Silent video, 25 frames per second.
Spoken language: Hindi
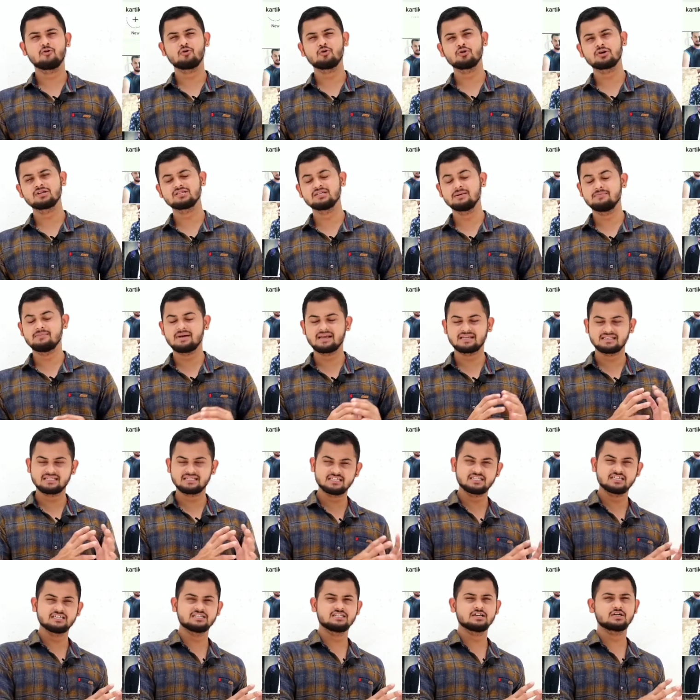पर फॉलो कीजिए
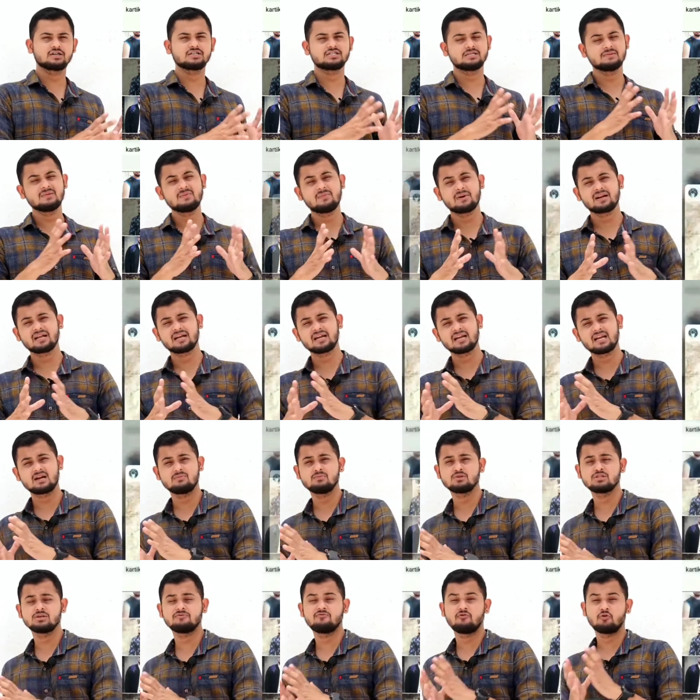मैसेज कीजिए किसी भी पटाखे
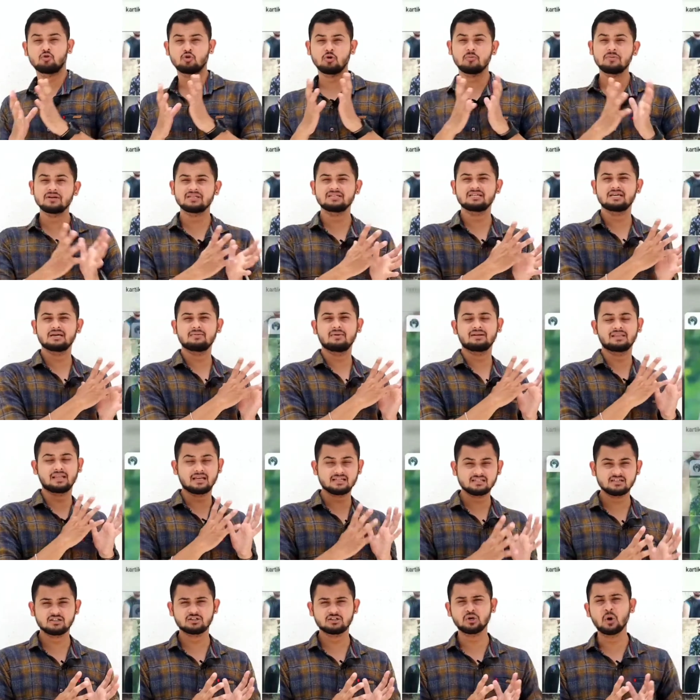का मुझे फोटो भेज के
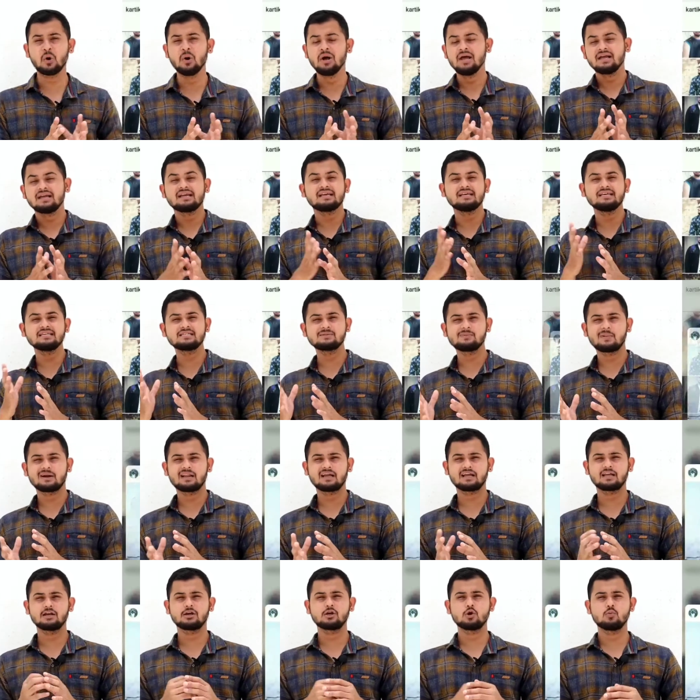बता सकते हो कि इस
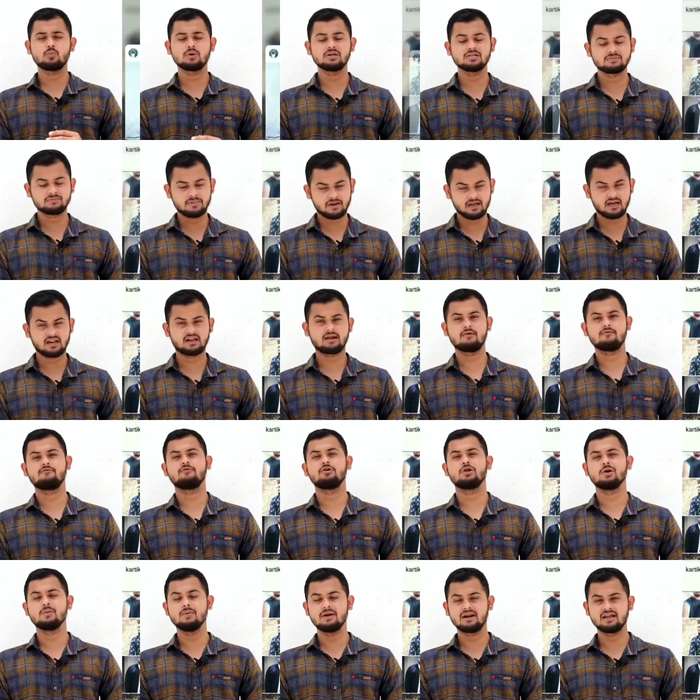पटाखे के ऊपर इस प्रकार का
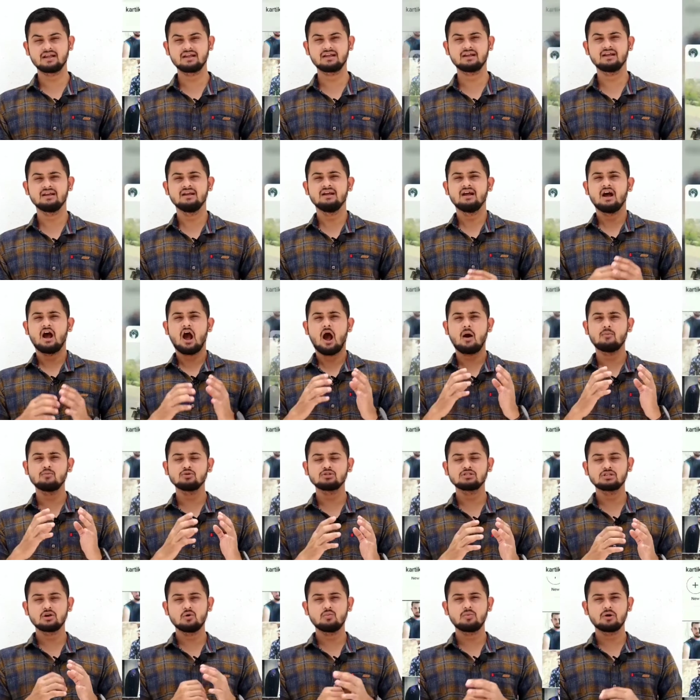वीडियो बने हैं
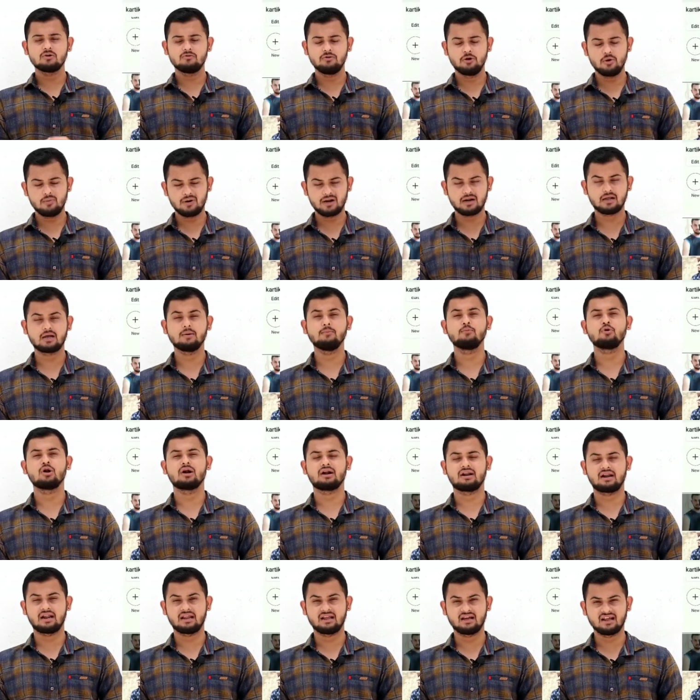हम उसके ऊपर वीडियो बनाने का
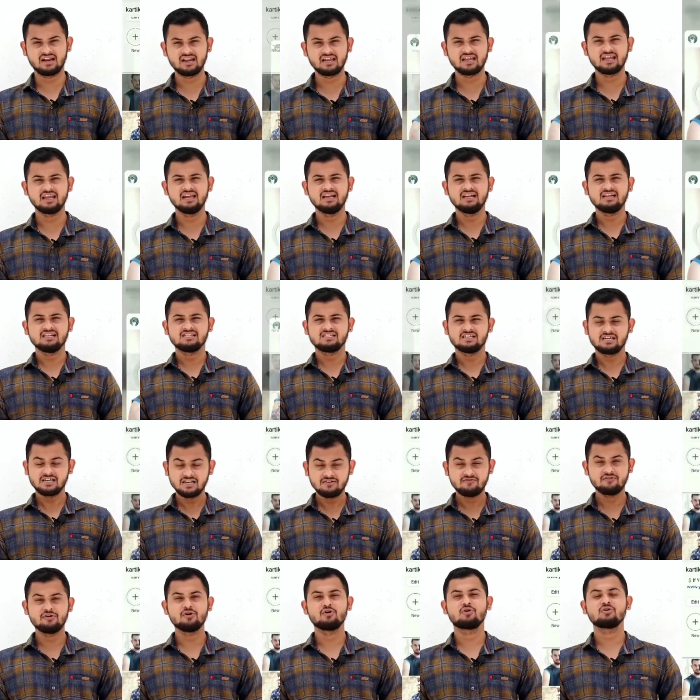पूरा ट्राई करेंगे
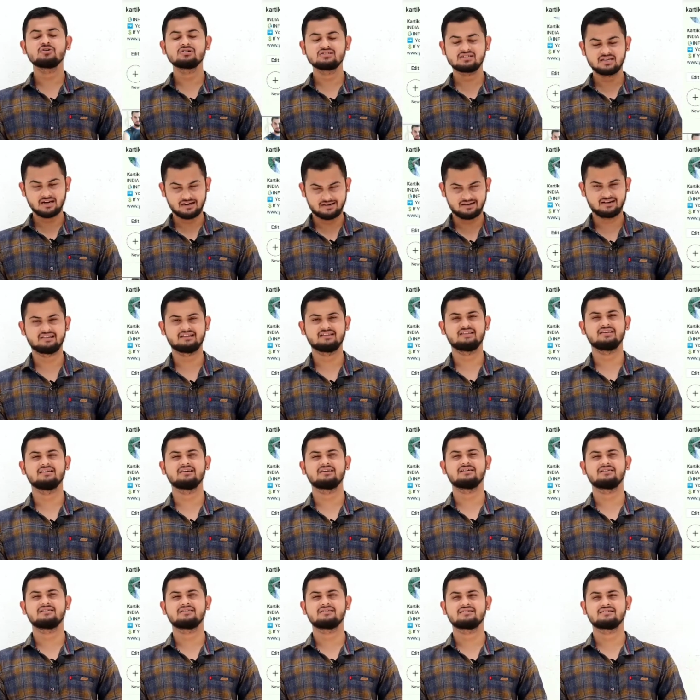चलिए वीडियो को स्टार्ट करते
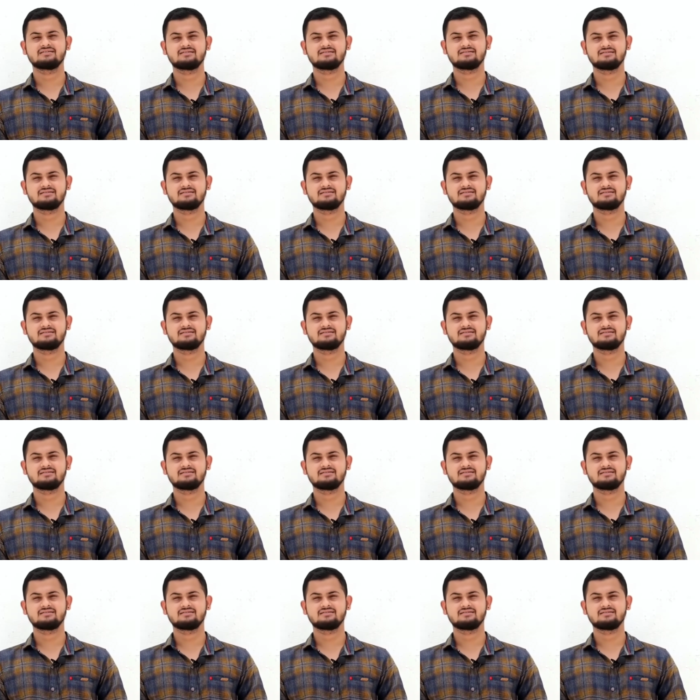हैं